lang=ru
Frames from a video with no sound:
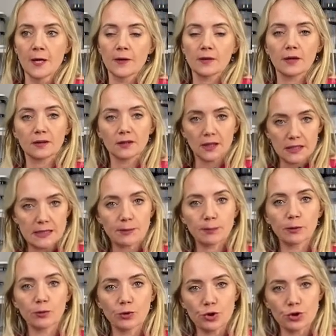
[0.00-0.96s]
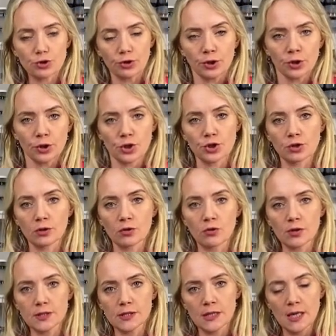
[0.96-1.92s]
когда тепло еще не
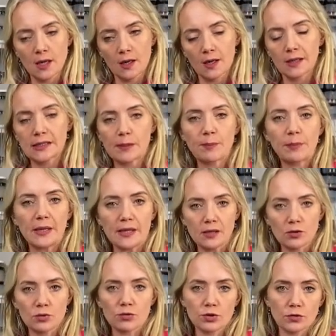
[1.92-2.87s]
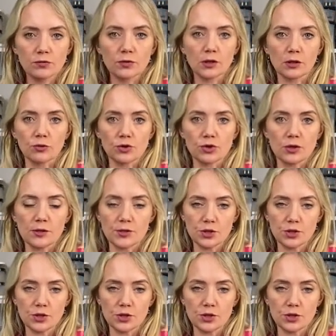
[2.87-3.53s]
началось, а отопление уже выключили.